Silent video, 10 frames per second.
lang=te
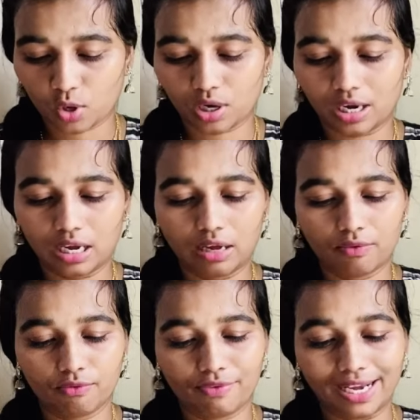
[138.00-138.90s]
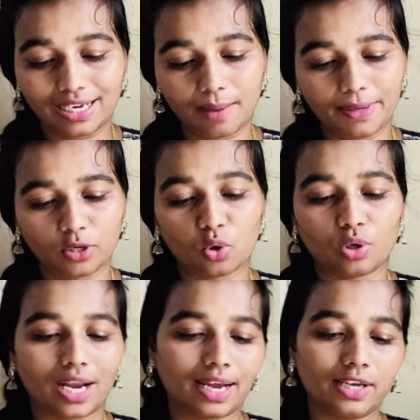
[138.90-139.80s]
ఒక వెల్కమింగ్
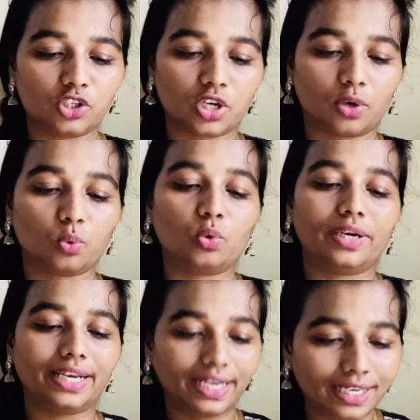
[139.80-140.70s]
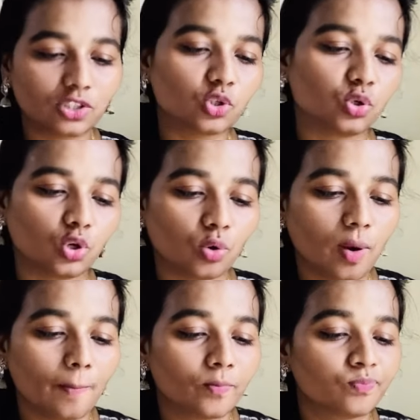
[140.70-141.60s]
నోట్ లాగా ఇచ్చాడు గ్రీటింగ్స్ టు యూ
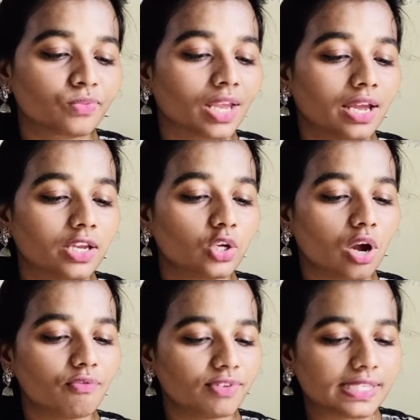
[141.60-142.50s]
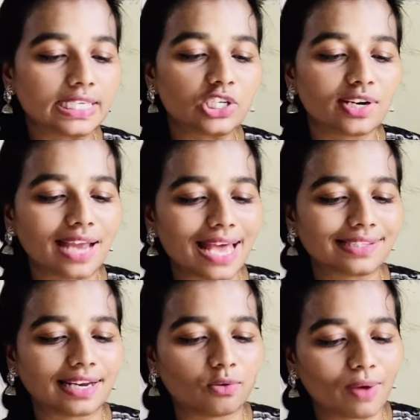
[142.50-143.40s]
యువర్ ఫిజిషియన్
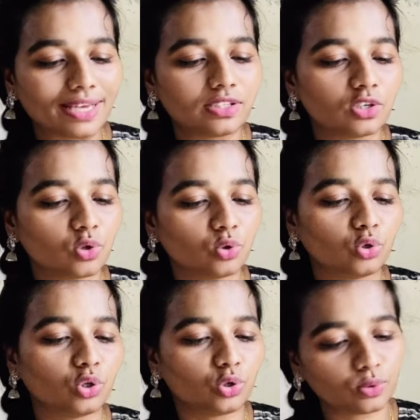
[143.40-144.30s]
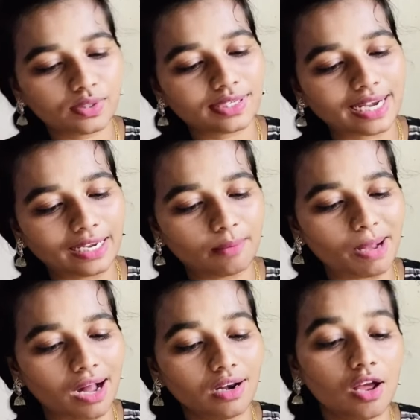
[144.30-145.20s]
హ్యాస్ అడ్వైజ్డ్ యూ టు యూజ్ teddy
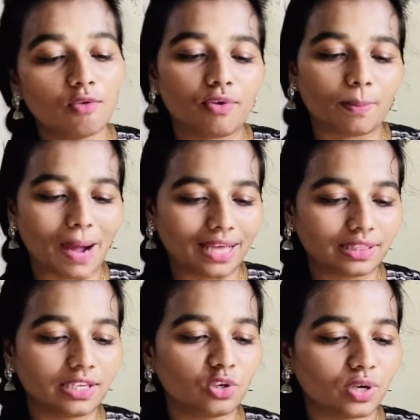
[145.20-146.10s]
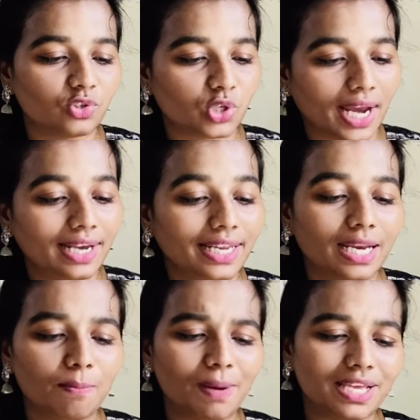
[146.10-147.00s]
బార్ ఫర్ బాతింగ్ యువర్ చైల్డ్
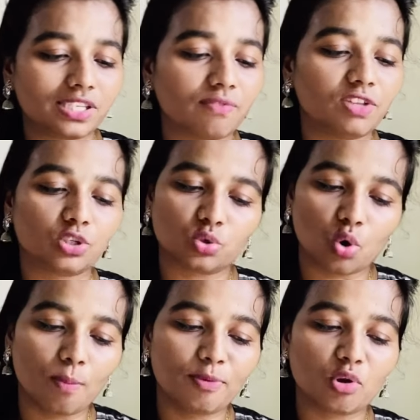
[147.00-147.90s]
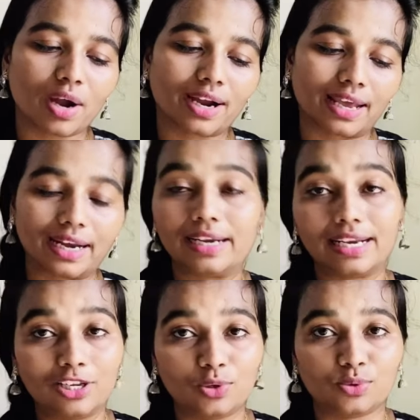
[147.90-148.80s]
ఇన్ ప్లేస్ ఆఫ్ ద సోప్ యు ఆర్
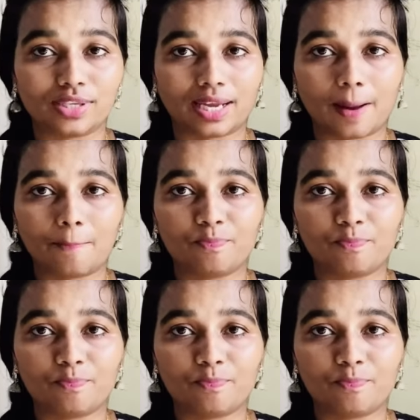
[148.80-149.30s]
కరెంట్లీ యూజింగ్